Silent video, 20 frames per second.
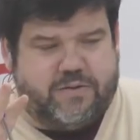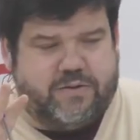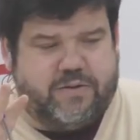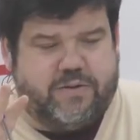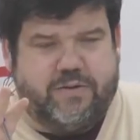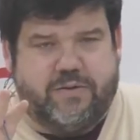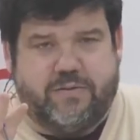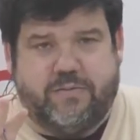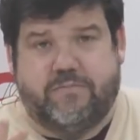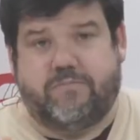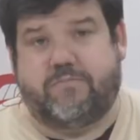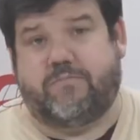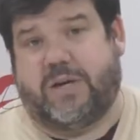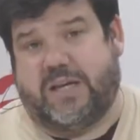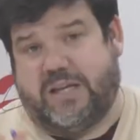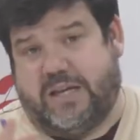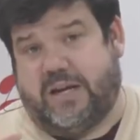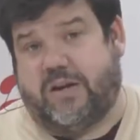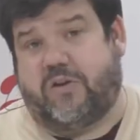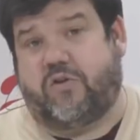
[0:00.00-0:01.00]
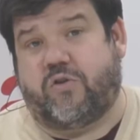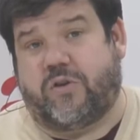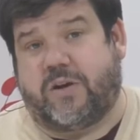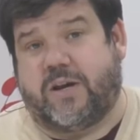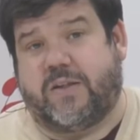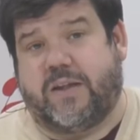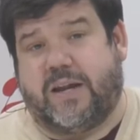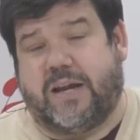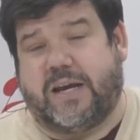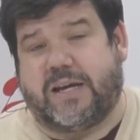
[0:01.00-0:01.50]
eh, mañana
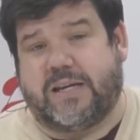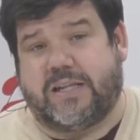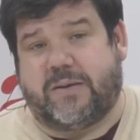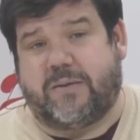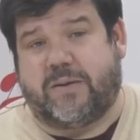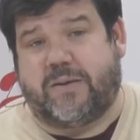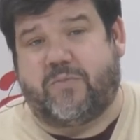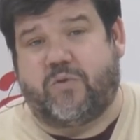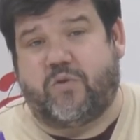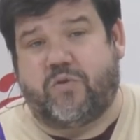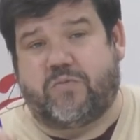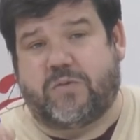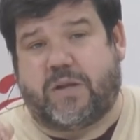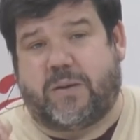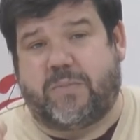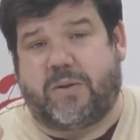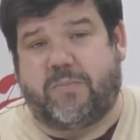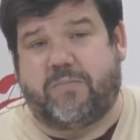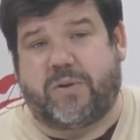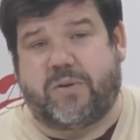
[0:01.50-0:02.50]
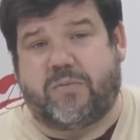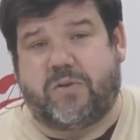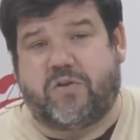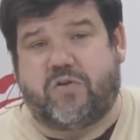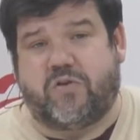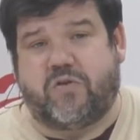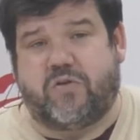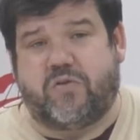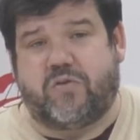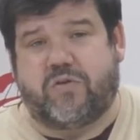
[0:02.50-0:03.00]
jornada en la que tenemos también
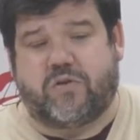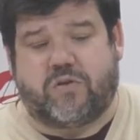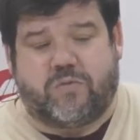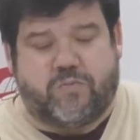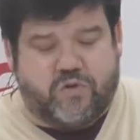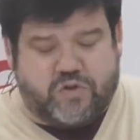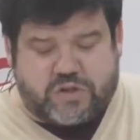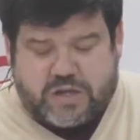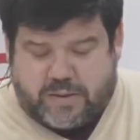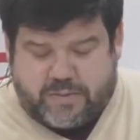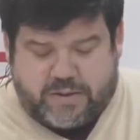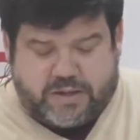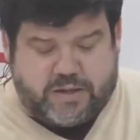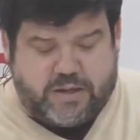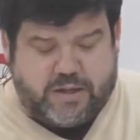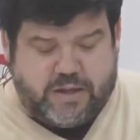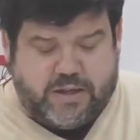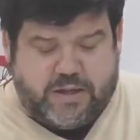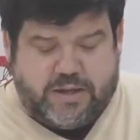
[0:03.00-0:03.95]
previsto, como saben,